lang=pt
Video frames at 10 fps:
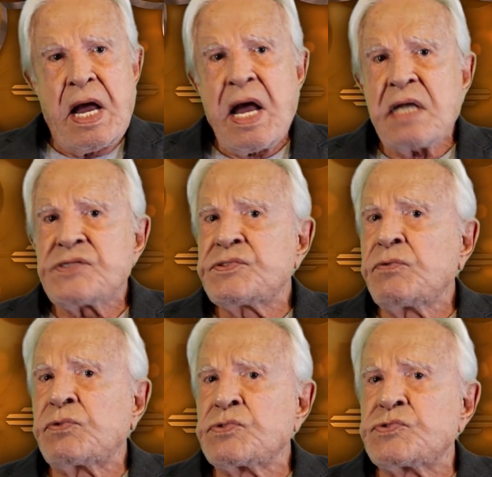
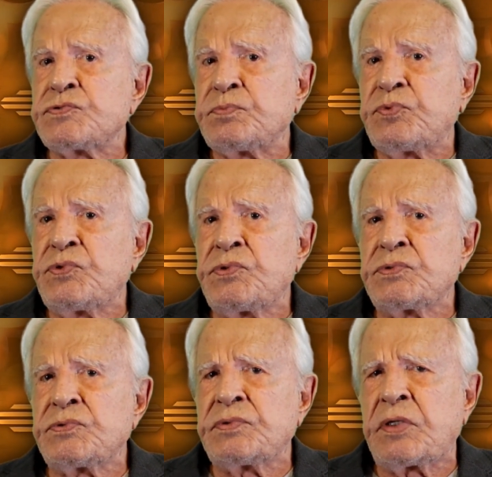Acham que o
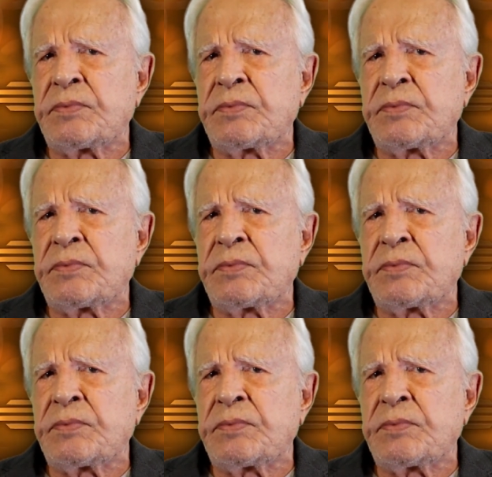suborno